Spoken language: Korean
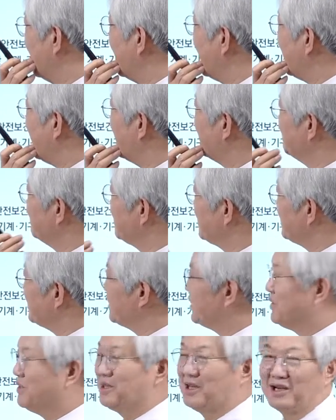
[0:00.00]

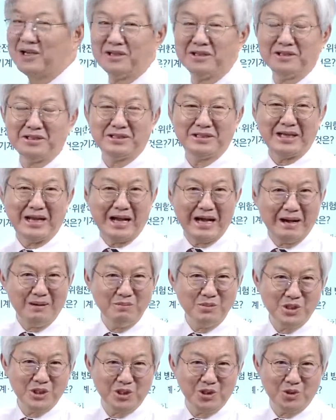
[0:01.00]
암시설이라는 것은
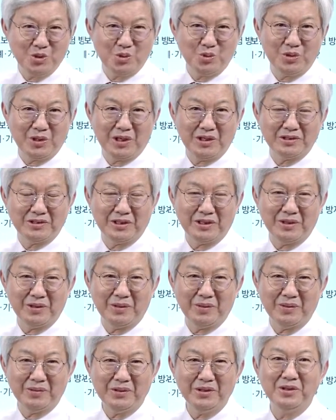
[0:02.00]
암시를 준다고
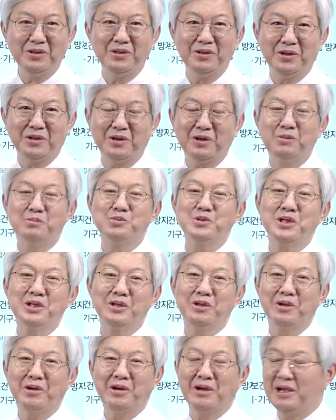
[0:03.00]
하잖아요. 이런 거예요.
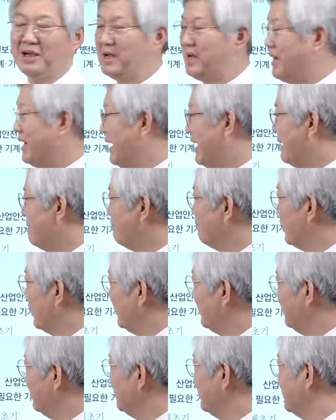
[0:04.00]
겁쟁이에요.
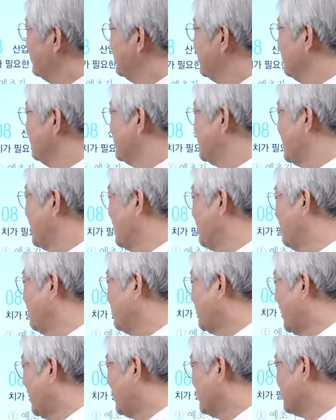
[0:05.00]
한번 재해를
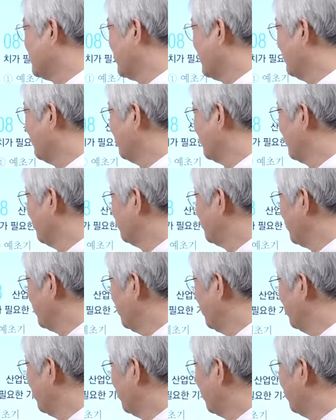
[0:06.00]
당한 사람은
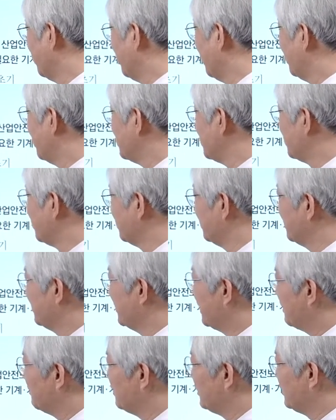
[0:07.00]
겁쟁이가 되거나
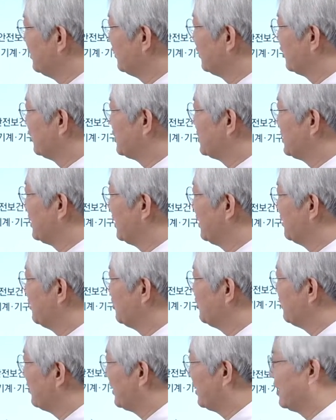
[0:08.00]
신경감인 등으로 재해를
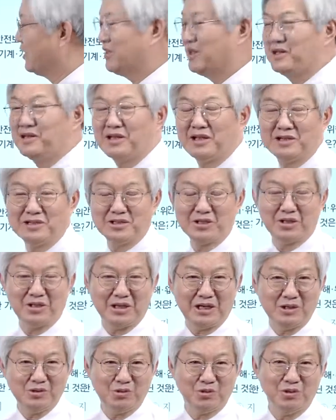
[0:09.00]
유발하게 된다는 설을
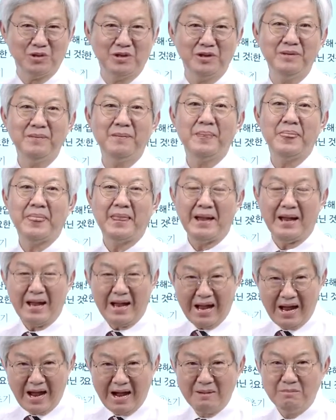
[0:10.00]
가지고 우리는
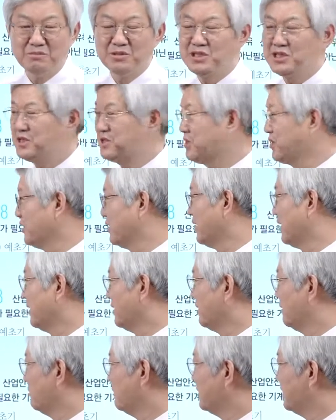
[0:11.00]
암시설이라고
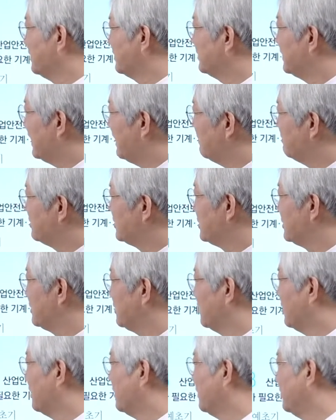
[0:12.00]
합니다.
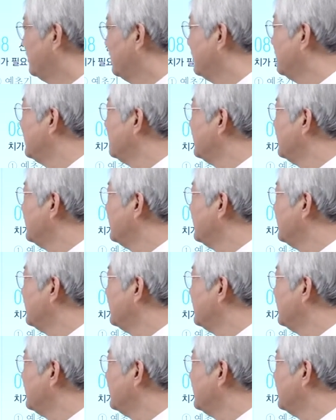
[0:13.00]
암시설.